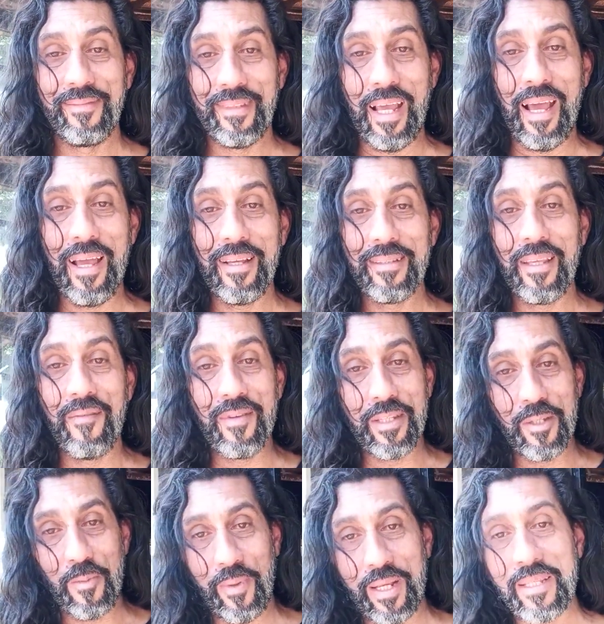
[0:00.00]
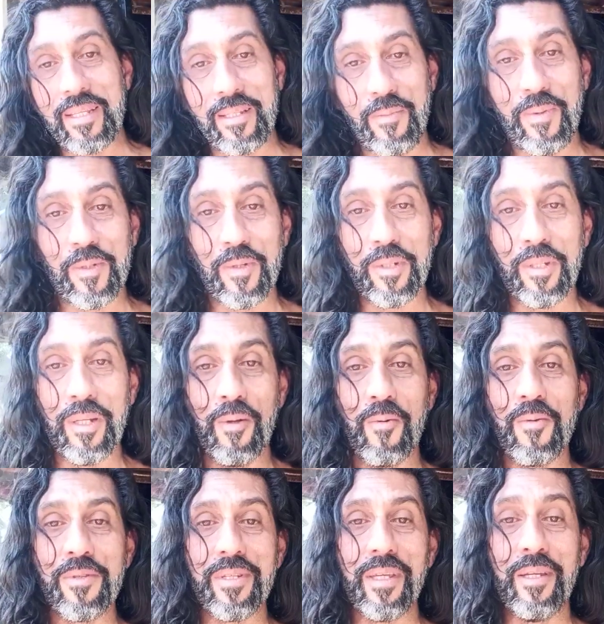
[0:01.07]
Tá? Teve as experiências de pessoas que não
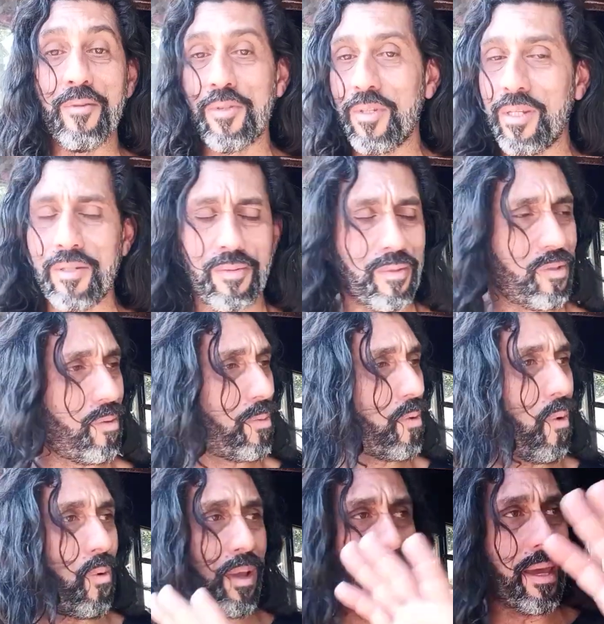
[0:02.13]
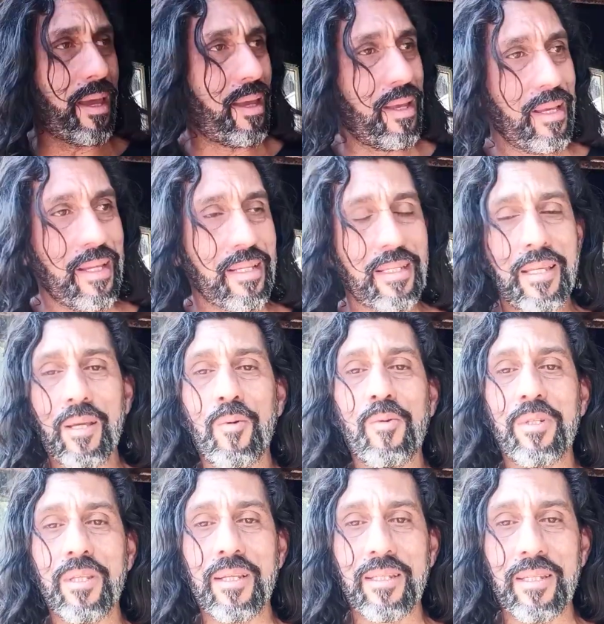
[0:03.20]
conseguiram, seja sob qualquer
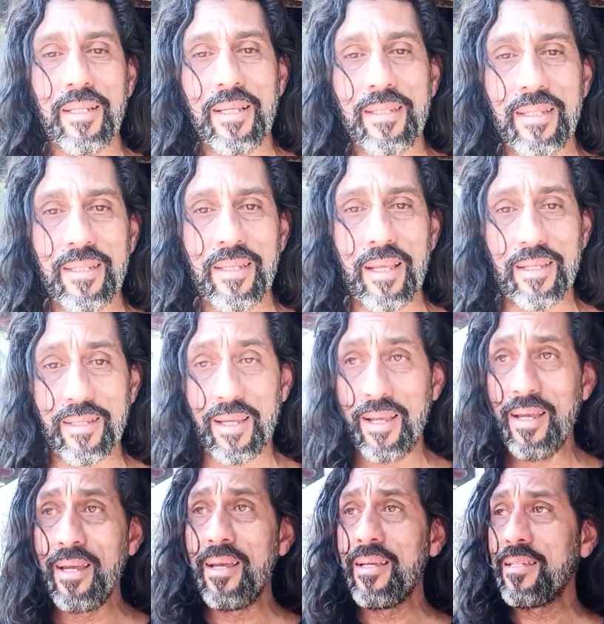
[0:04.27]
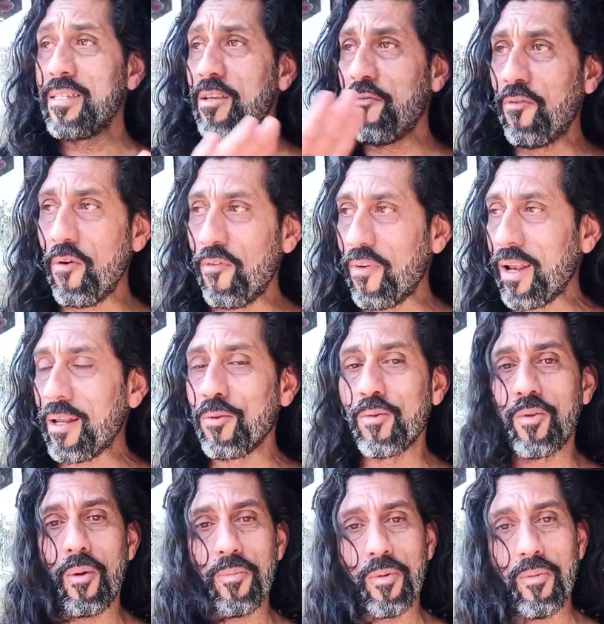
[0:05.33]
circunstância da existência. Se for falar no
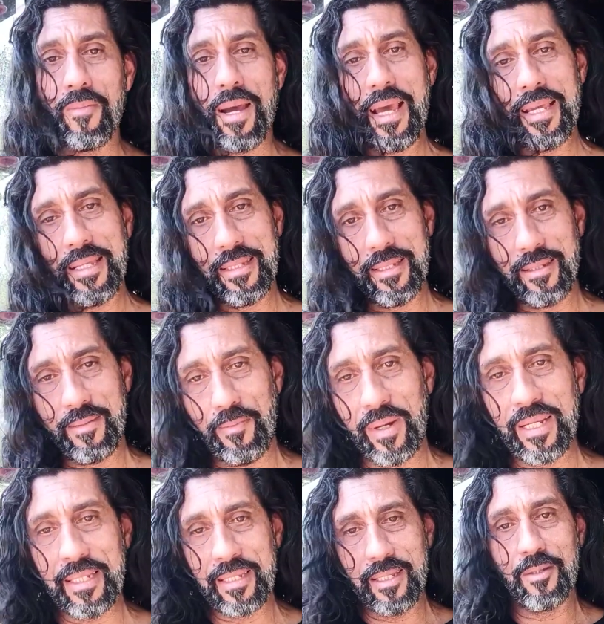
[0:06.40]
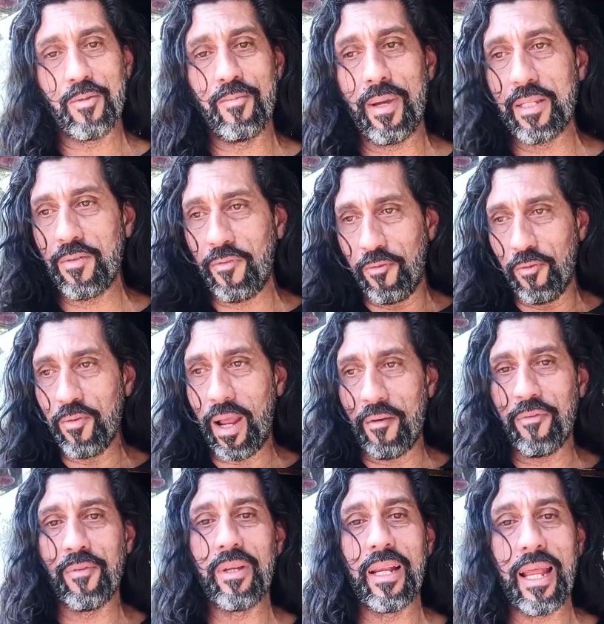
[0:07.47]
tópico mais preciso, mais
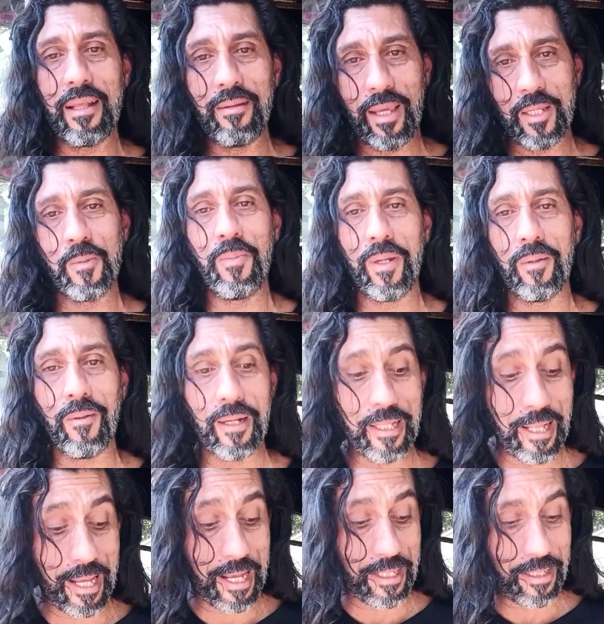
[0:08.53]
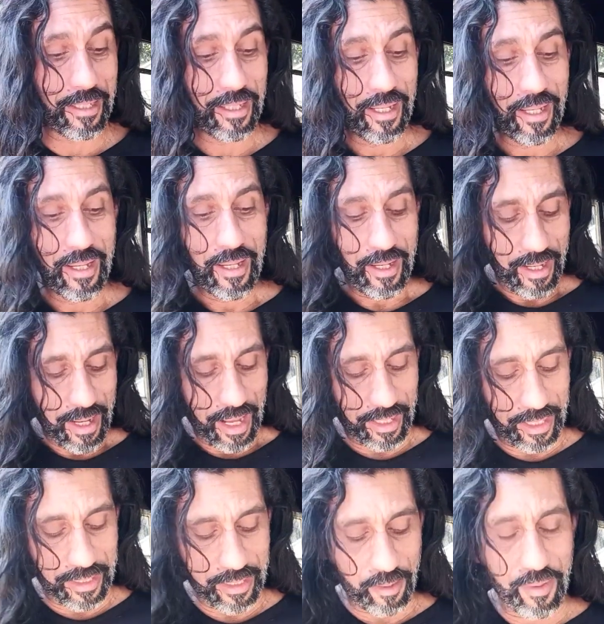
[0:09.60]
afunilado que é a espiritualidade, a
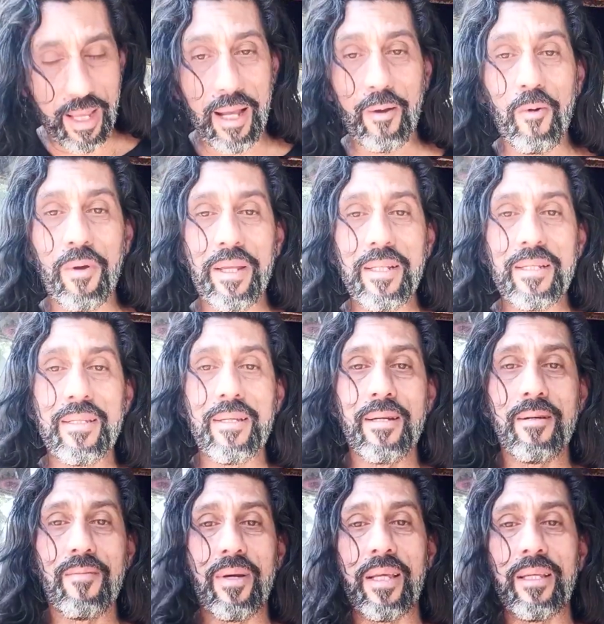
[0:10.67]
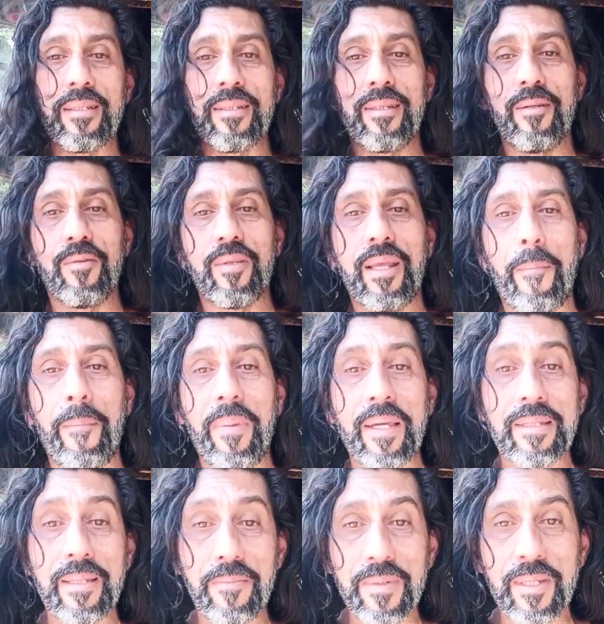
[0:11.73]
questão da cognição, a questão da
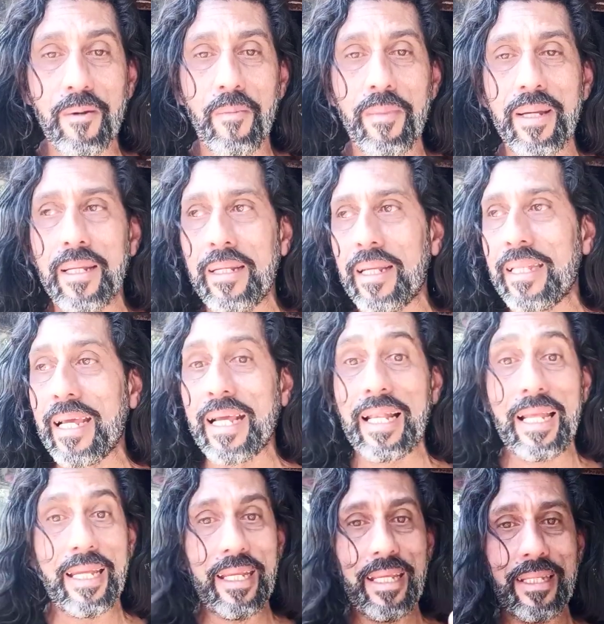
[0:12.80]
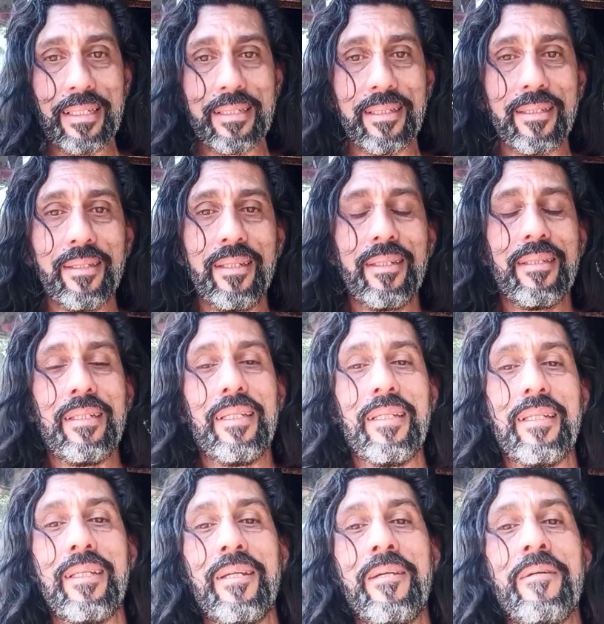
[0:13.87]
percepção humana, da clareza, né?